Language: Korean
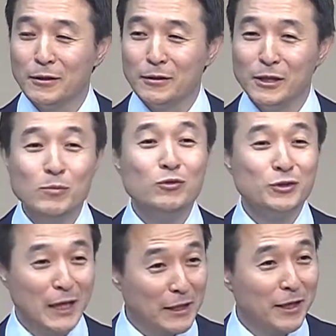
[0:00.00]

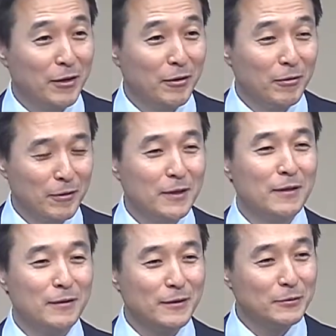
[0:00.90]
의무는 아니에요.
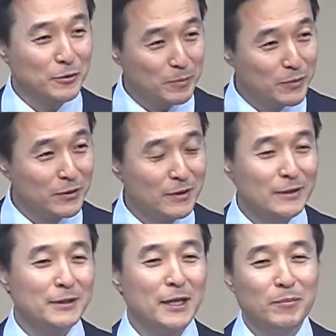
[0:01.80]
그러니까 듣고 싶은
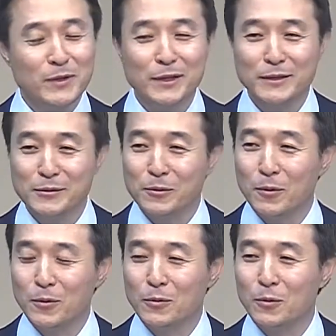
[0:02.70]
사람들이
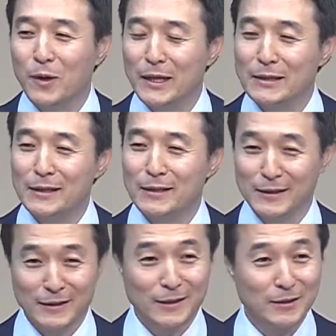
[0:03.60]
듣고 또 동아리
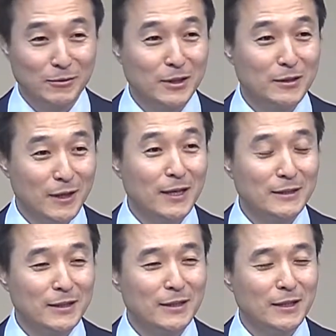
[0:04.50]
에, 우리
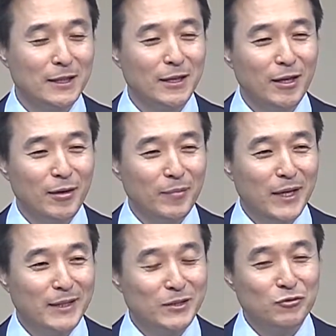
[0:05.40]
학생들이
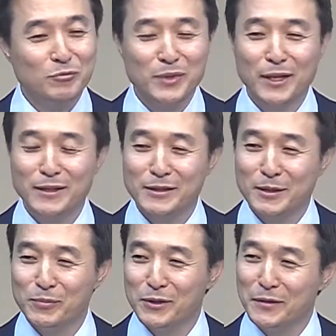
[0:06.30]
많이 이렇게 준비하는
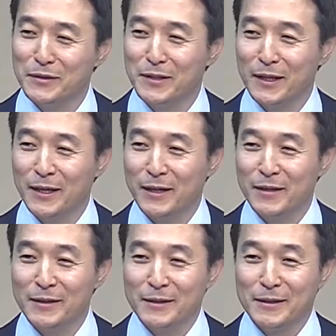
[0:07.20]
채플이었는데
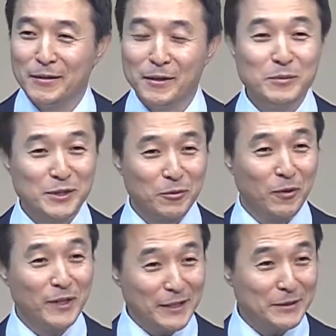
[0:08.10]
그럼 이제
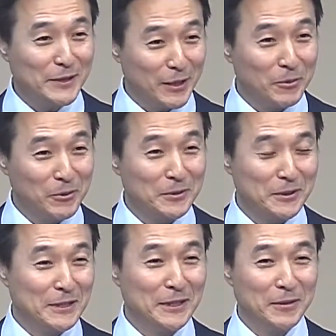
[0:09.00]
원해서다 오는
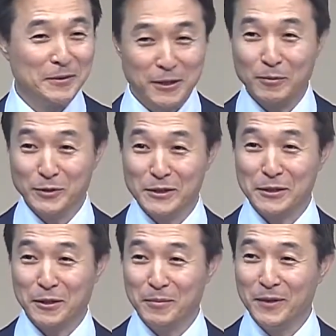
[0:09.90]
거잖아요.
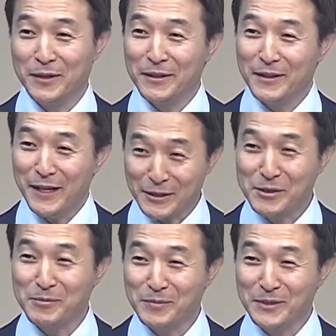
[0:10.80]
여러분들처럼
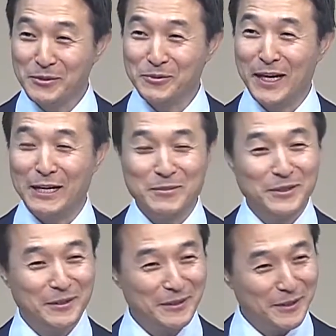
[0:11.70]
학점 이수나
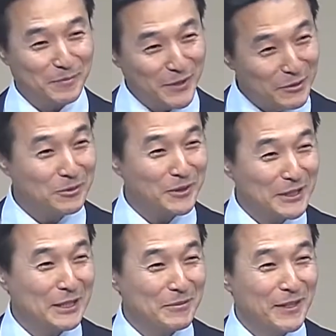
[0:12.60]
아니면 그
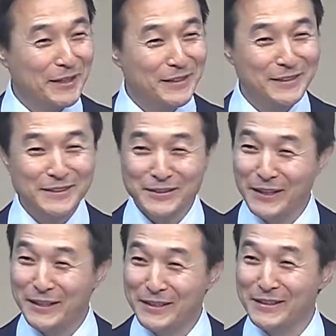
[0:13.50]
필수기 때문에 들어야
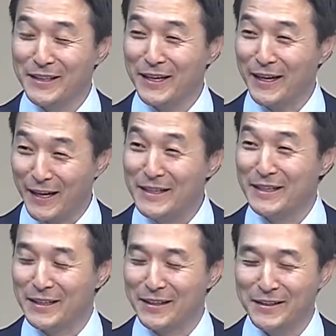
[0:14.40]
되는 게
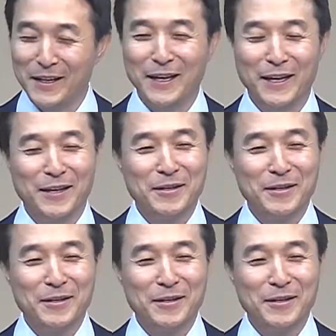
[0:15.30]
아닌데